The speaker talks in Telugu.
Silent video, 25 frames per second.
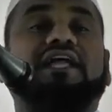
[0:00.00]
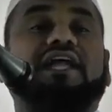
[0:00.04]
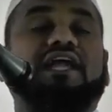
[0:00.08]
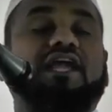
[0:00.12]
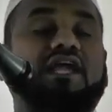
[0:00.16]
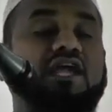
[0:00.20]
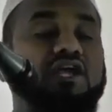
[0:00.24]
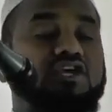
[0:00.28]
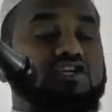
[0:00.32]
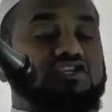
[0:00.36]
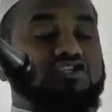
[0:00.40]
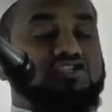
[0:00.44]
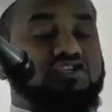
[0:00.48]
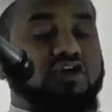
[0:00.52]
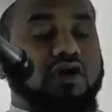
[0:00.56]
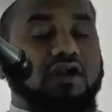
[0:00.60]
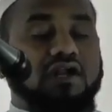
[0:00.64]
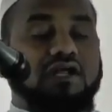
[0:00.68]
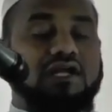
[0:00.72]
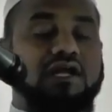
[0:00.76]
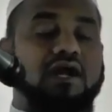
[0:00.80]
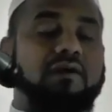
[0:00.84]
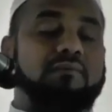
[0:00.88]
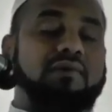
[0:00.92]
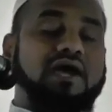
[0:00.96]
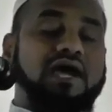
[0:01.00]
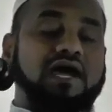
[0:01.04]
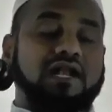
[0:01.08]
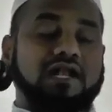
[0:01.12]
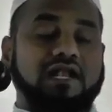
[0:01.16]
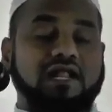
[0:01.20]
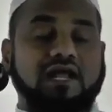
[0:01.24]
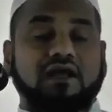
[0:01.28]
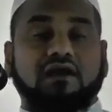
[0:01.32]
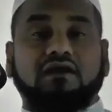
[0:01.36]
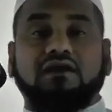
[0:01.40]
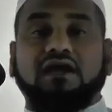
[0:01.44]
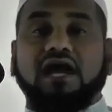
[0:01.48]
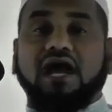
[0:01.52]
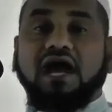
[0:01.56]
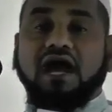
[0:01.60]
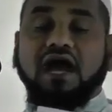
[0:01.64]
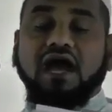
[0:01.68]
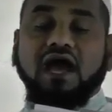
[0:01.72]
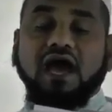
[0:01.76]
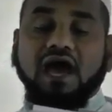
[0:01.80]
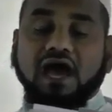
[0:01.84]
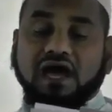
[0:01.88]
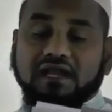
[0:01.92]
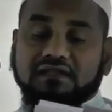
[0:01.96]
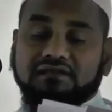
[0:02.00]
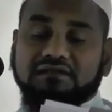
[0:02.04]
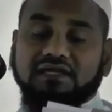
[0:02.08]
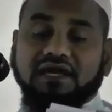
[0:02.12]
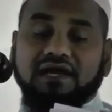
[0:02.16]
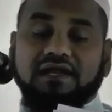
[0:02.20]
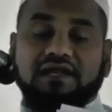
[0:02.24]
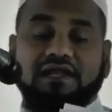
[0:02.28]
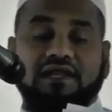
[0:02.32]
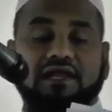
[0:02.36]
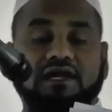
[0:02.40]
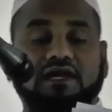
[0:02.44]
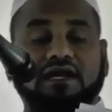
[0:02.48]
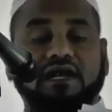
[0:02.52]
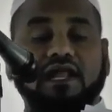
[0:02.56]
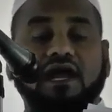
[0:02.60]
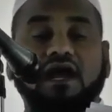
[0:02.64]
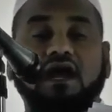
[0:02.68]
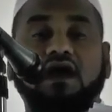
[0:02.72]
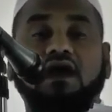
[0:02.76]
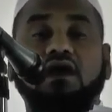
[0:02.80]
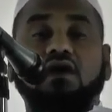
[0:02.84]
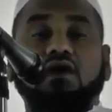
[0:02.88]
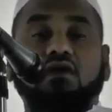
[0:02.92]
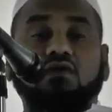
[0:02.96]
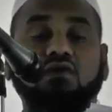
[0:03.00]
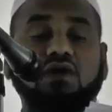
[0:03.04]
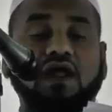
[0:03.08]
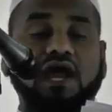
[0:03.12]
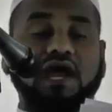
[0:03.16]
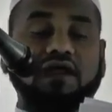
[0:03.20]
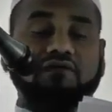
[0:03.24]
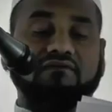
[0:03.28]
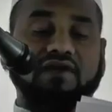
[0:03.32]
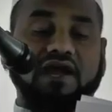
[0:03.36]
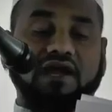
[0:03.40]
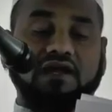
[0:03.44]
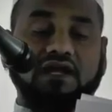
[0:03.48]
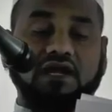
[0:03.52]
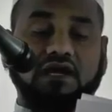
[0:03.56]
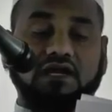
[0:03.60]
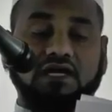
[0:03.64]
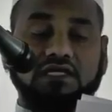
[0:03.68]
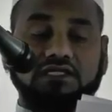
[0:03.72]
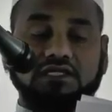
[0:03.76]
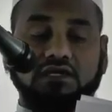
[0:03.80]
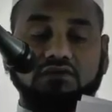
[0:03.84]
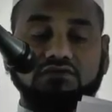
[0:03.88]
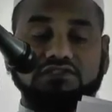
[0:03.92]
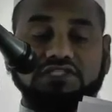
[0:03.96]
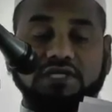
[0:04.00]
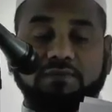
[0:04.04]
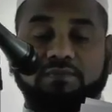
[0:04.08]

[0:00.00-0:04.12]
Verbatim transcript: అంటే స్వర్గం అన్న యొక్క అర్థాన్ని ఇక్కడ ఖురాన్ వ్యాఖ్యాకర్తలు